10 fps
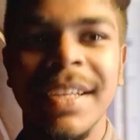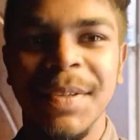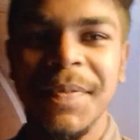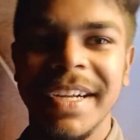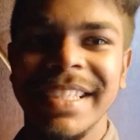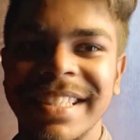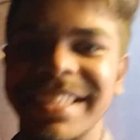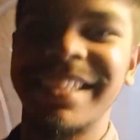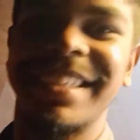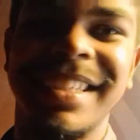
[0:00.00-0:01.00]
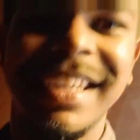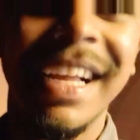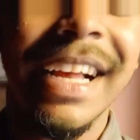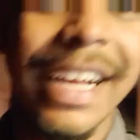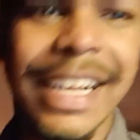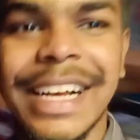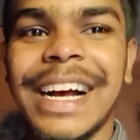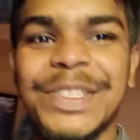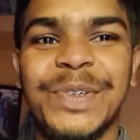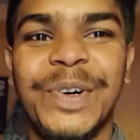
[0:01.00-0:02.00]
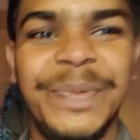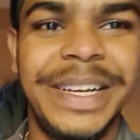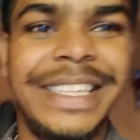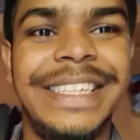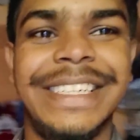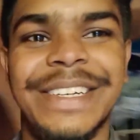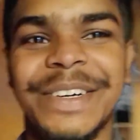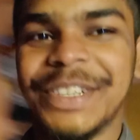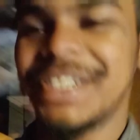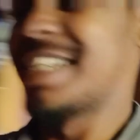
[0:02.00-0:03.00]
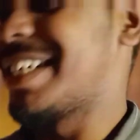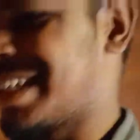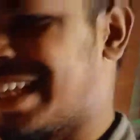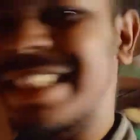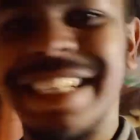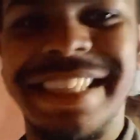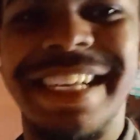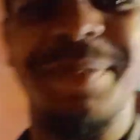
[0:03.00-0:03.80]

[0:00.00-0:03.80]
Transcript: फ्रेंड्स आ चुका हूँ मैं अंदर और देख सकते हैं यहाँ